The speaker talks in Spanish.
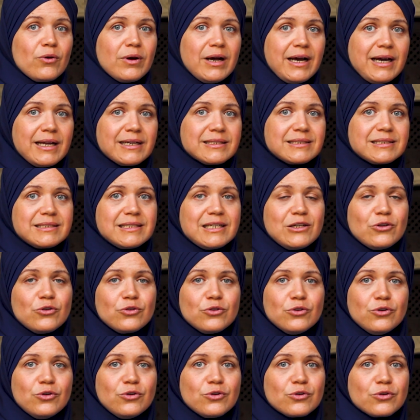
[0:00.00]
arrogarse el
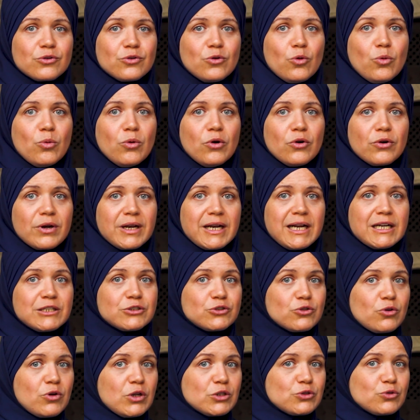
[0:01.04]
honor o honrar
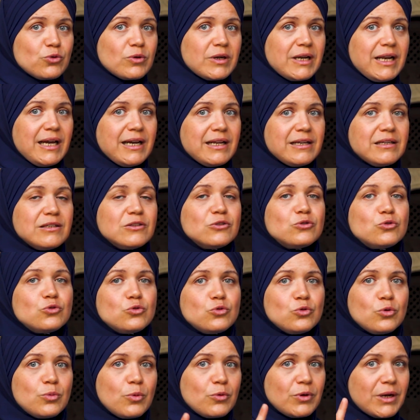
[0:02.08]
solo a su
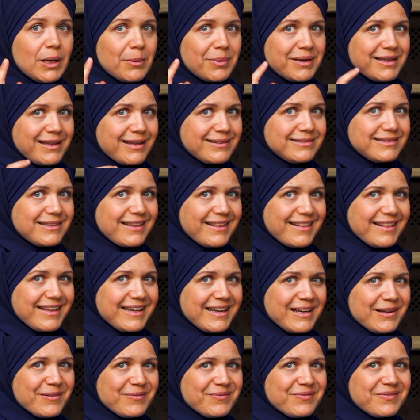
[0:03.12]
clan, tuvo una brillante
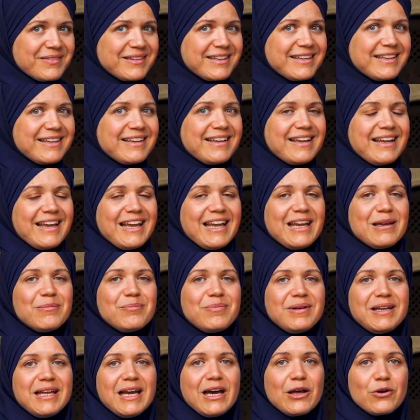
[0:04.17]
idea
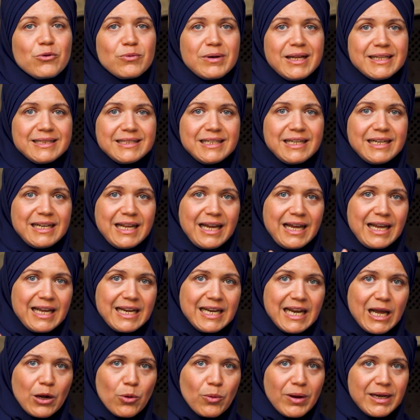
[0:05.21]
emplearon una tela
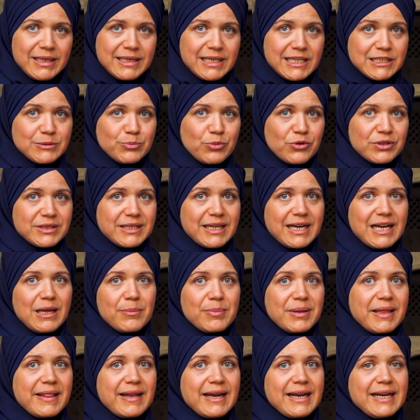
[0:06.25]
en la cual transportar
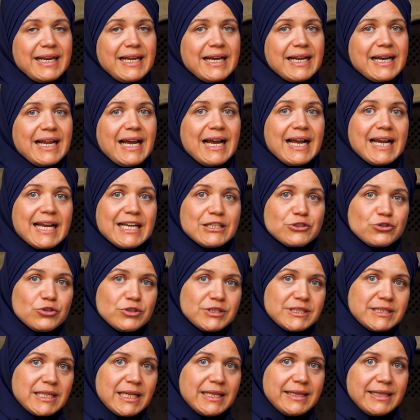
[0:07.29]
la piedra negra que
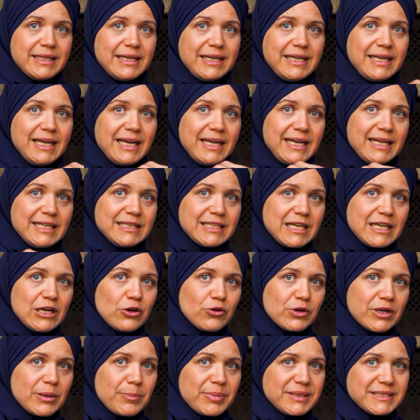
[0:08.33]
sostendrían entre
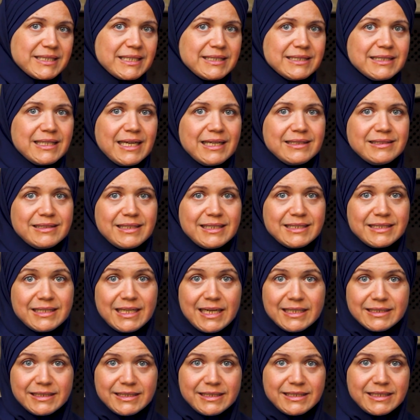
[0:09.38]
los representantes
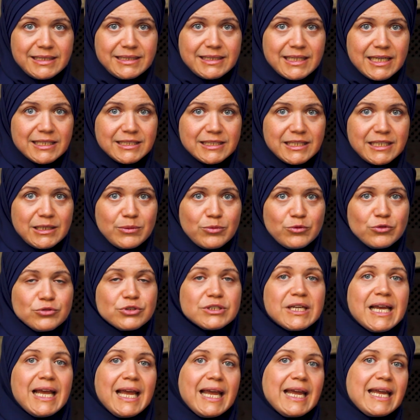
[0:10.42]
de las distintas
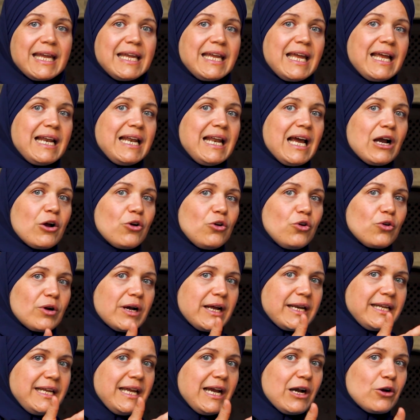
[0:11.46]
tribus y él la
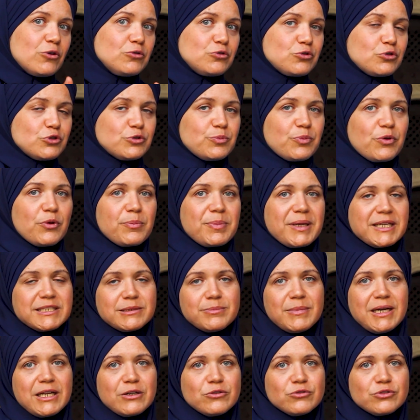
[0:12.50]
colocaría con sus
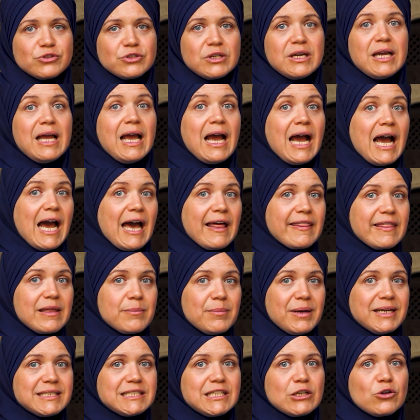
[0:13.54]
propias manos,
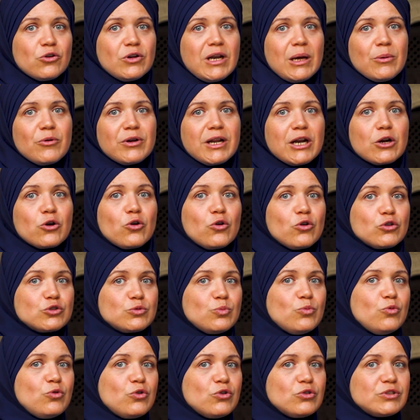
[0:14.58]
además de colaborar con los
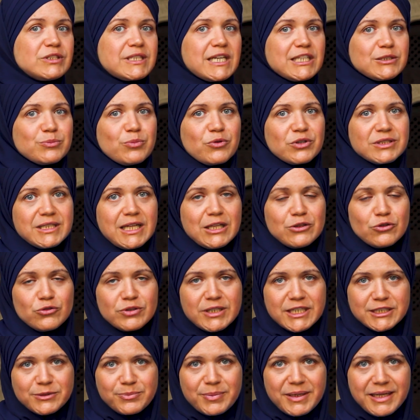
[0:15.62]
muros transportando
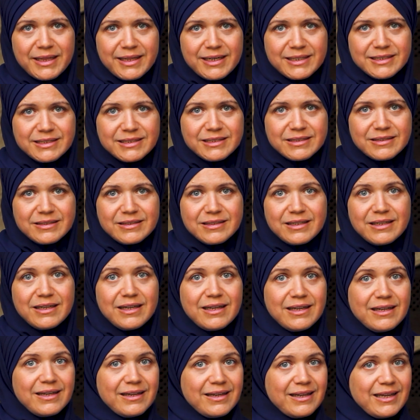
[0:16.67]
otras piedras.
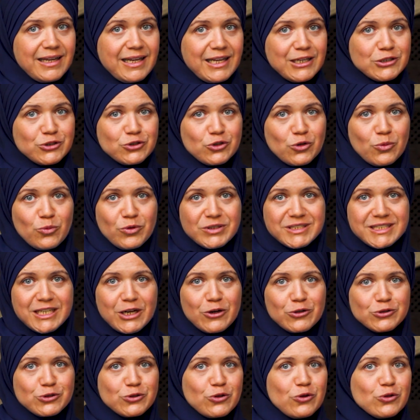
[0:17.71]
Esto
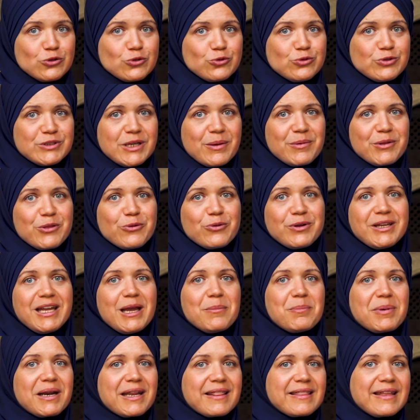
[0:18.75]
muestra no solo su sabiduría
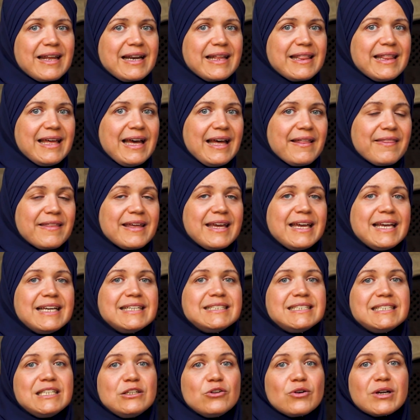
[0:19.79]
e imparcialidad,
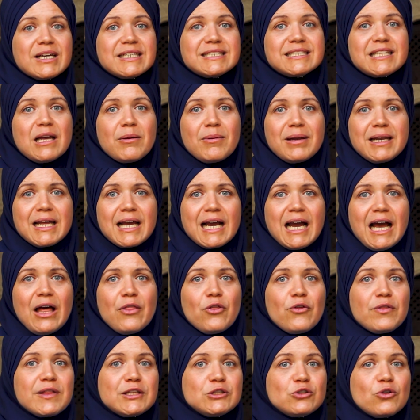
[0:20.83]
sino que estaba
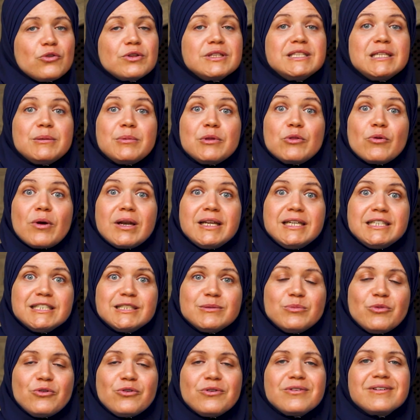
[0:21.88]
alejado de todo
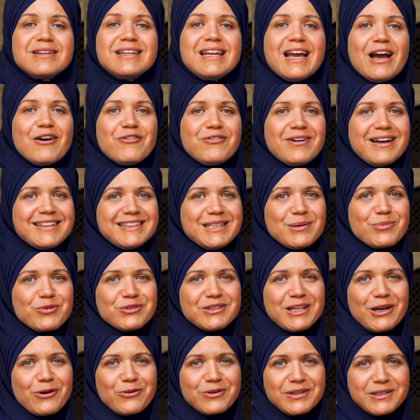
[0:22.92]
individualismo y afán de
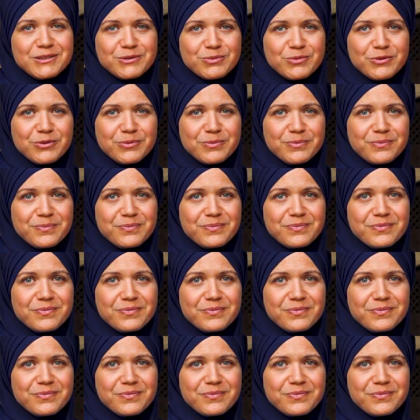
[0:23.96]
protagonismo.